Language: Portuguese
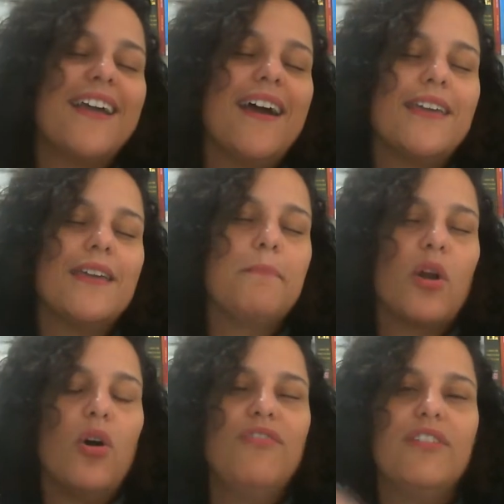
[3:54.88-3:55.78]
cair em
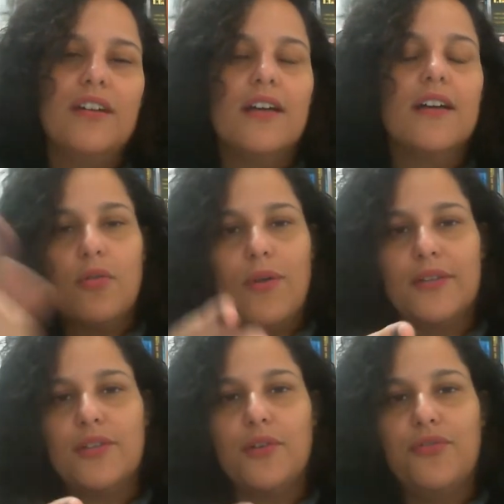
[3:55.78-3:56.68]
prova,
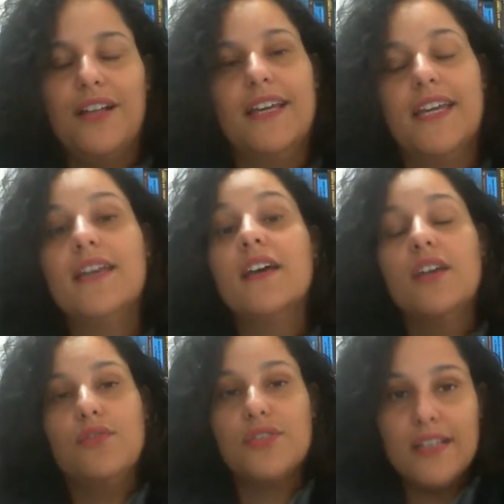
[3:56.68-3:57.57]
guarda o que eu falei,
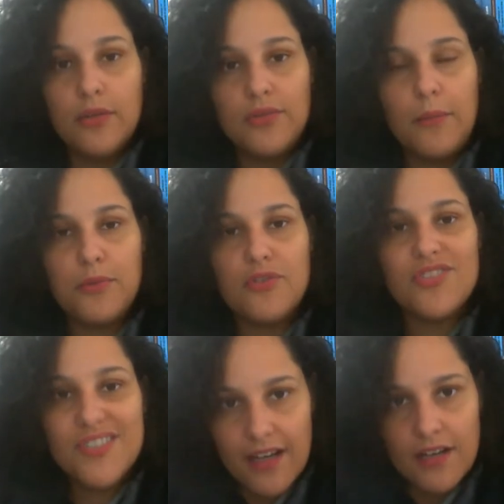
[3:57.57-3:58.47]
e você tem o tempo de
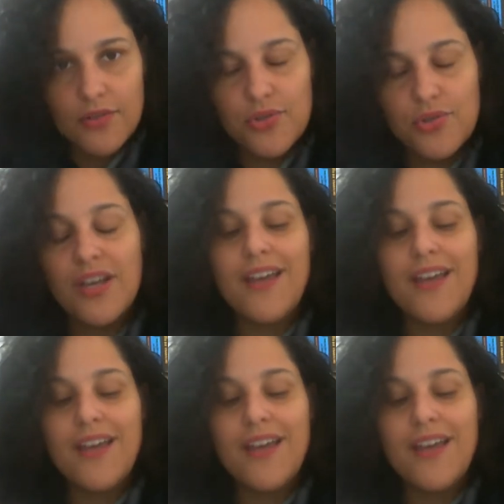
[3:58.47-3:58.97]
descanso.